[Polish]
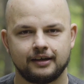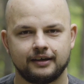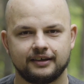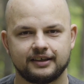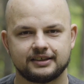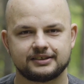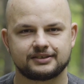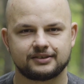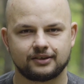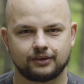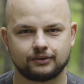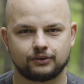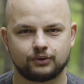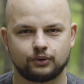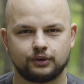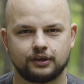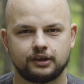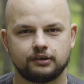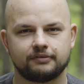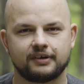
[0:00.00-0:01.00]
Jest to
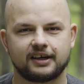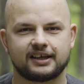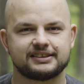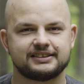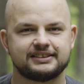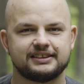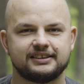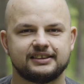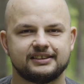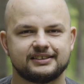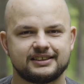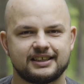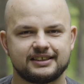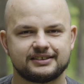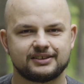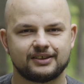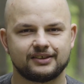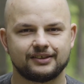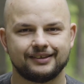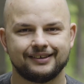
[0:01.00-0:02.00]
drugi wakacyjny
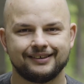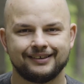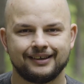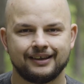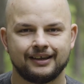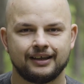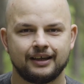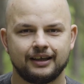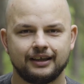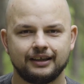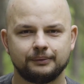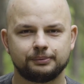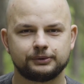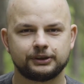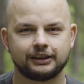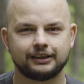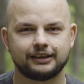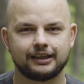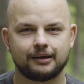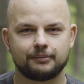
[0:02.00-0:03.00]
sezon i
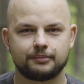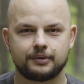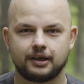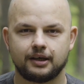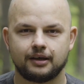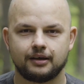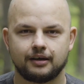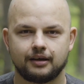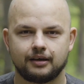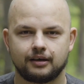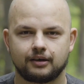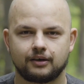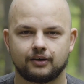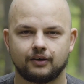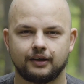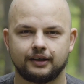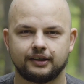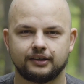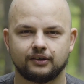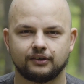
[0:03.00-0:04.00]
przed nami
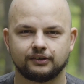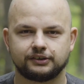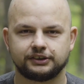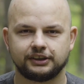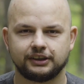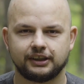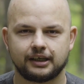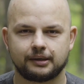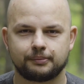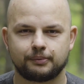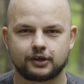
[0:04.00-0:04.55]
kolejny odcinek.